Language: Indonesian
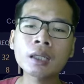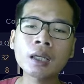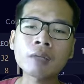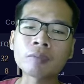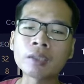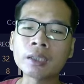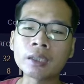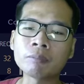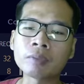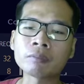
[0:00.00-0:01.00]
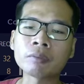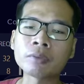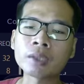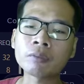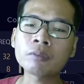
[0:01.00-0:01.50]
kapan lagi teman-teman
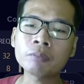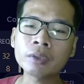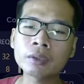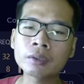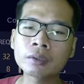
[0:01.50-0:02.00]
mau take profit